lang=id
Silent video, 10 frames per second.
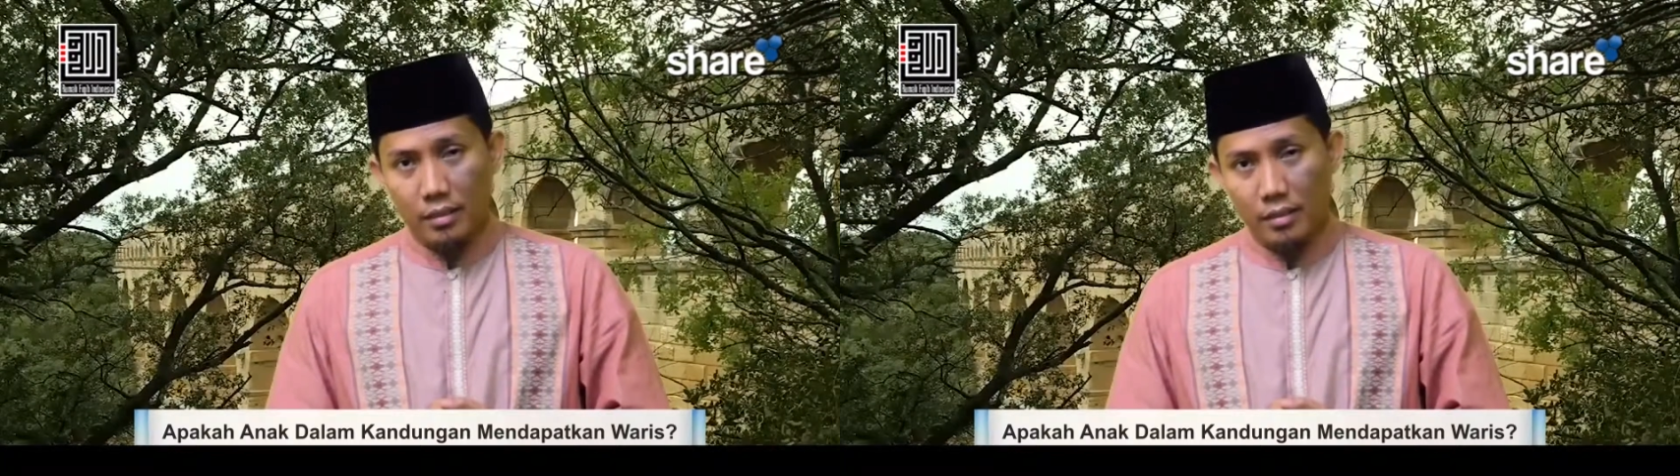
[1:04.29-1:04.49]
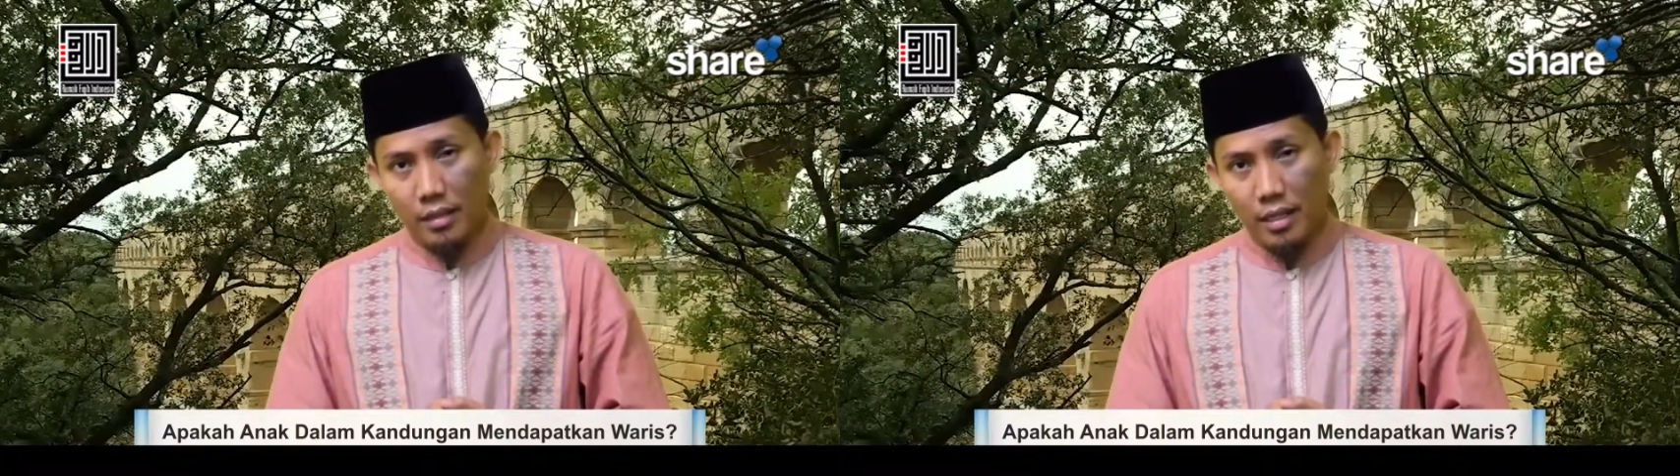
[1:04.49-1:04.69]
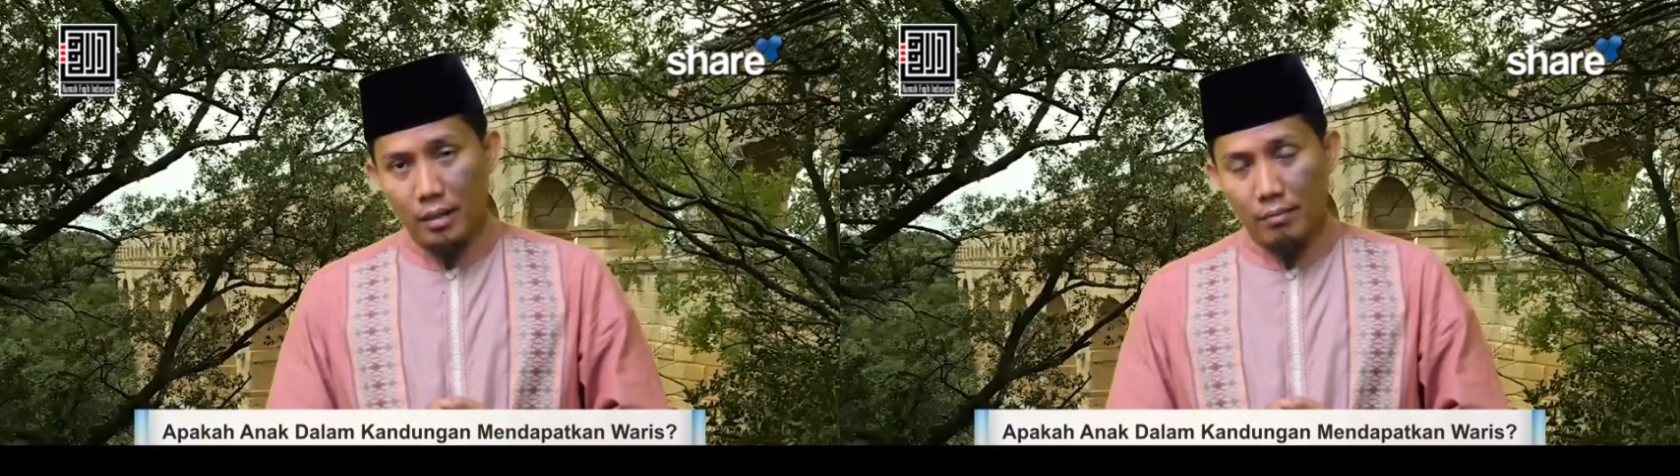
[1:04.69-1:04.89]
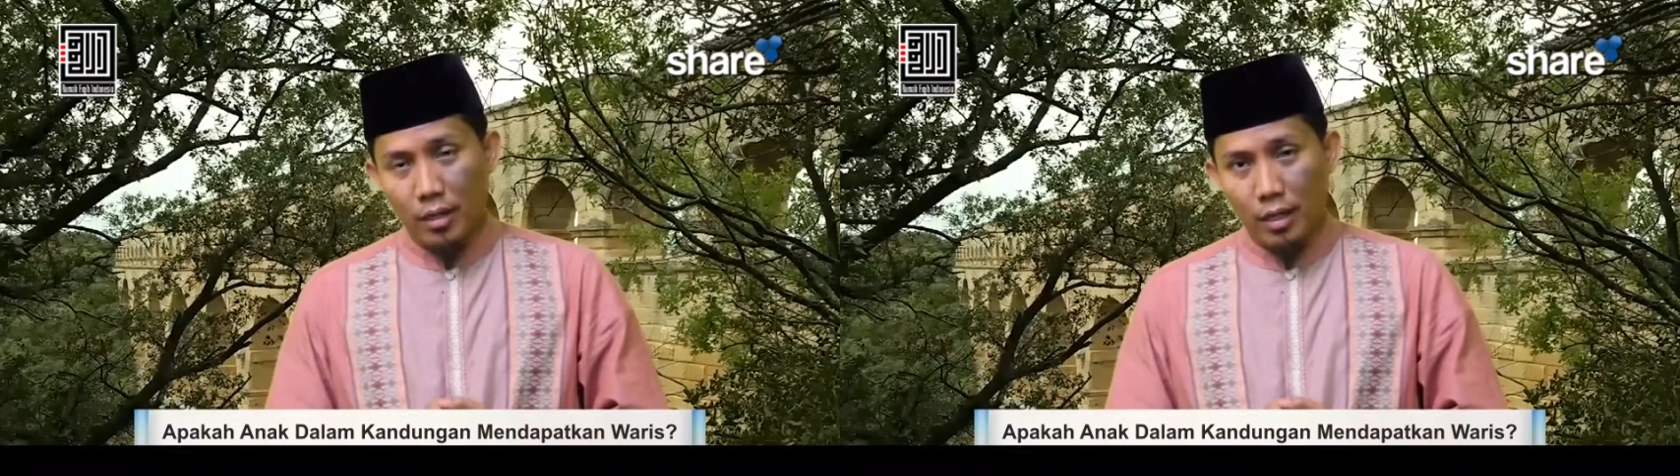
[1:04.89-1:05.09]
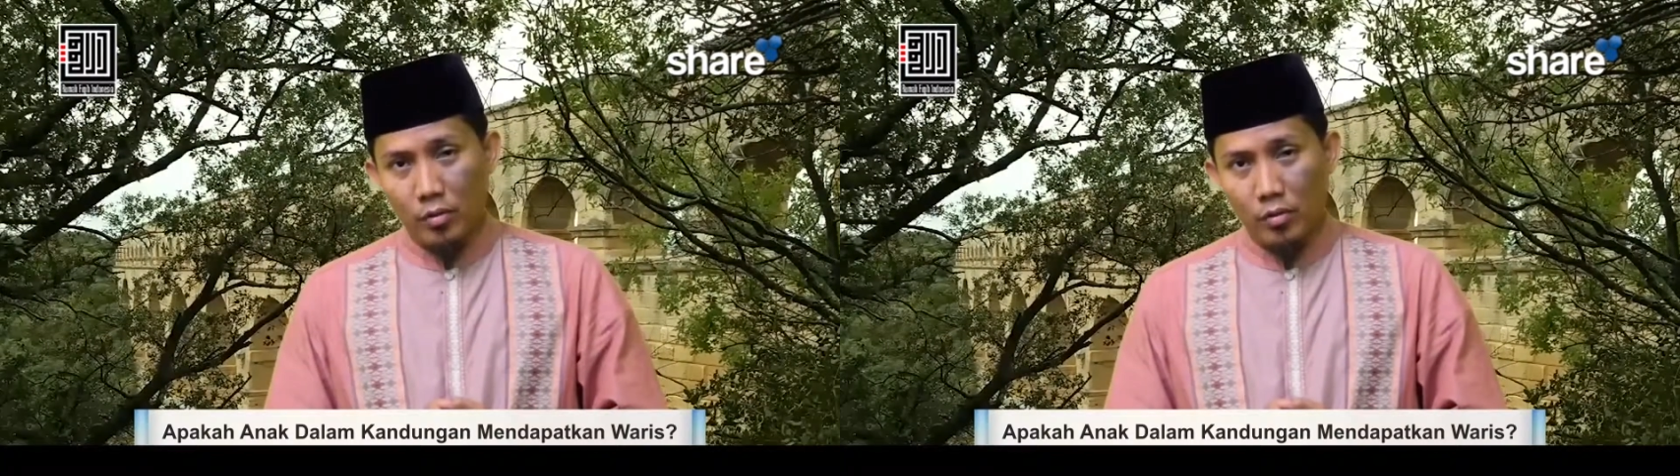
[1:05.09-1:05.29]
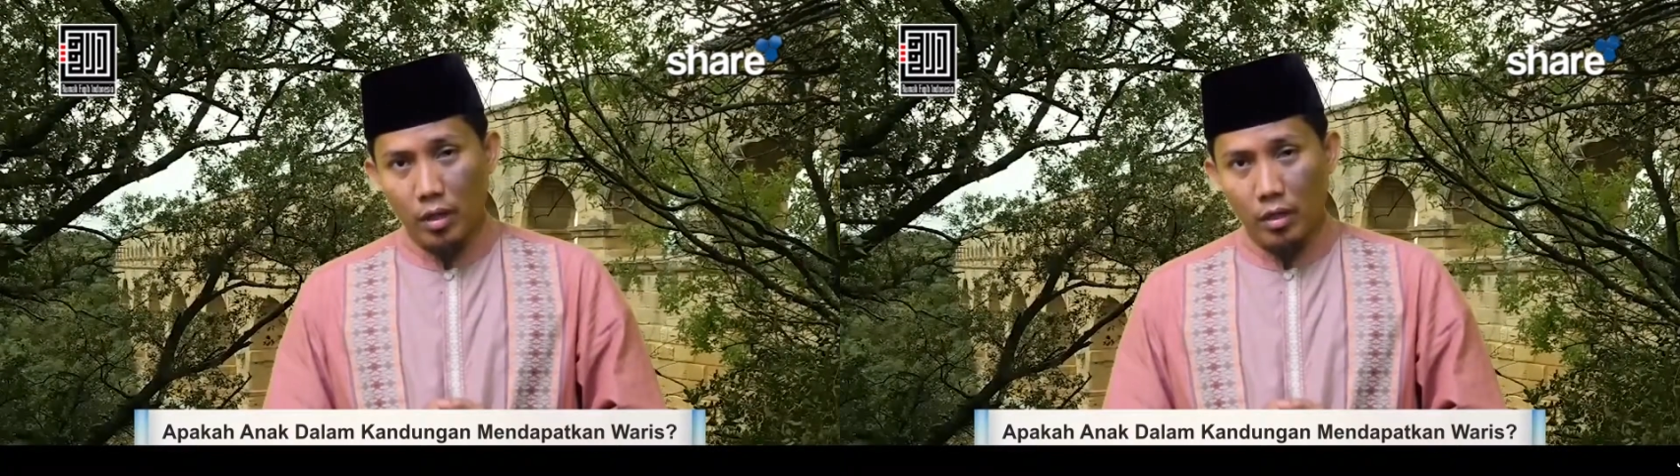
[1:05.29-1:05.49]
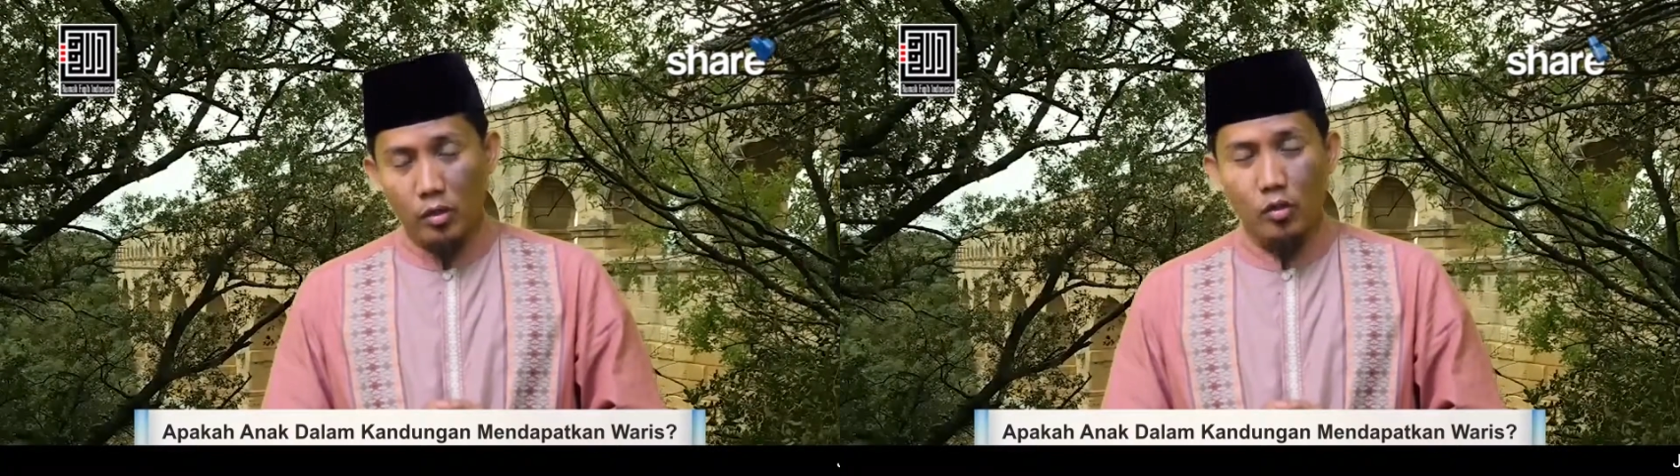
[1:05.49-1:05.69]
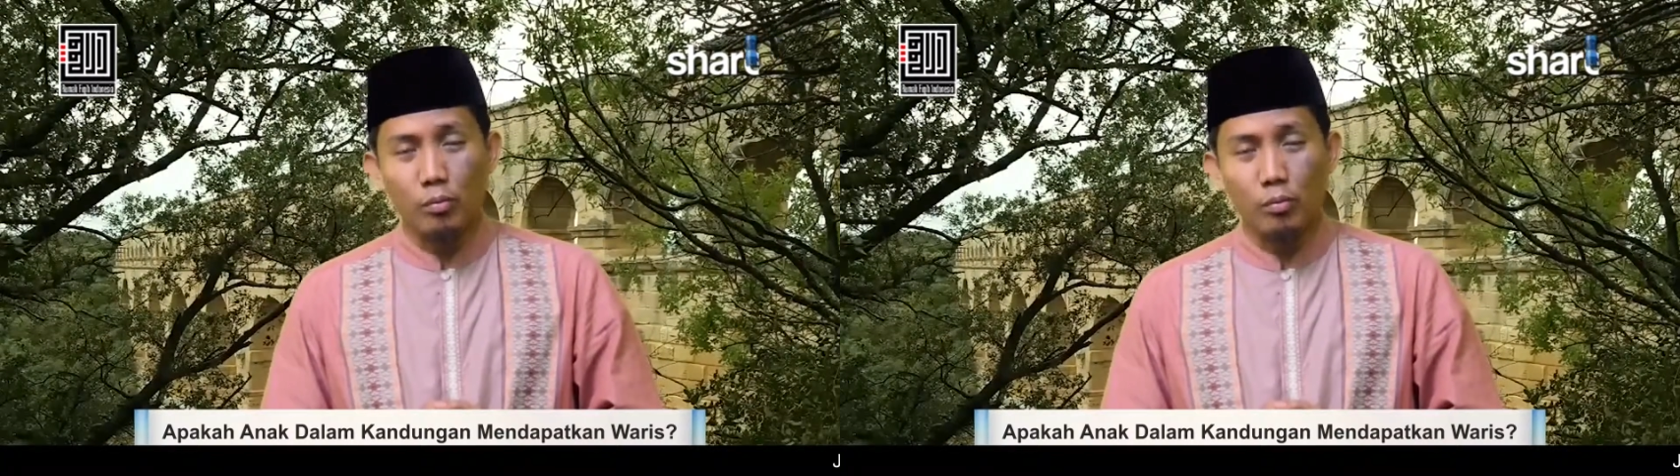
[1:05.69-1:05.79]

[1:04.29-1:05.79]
di dalam kandungan itu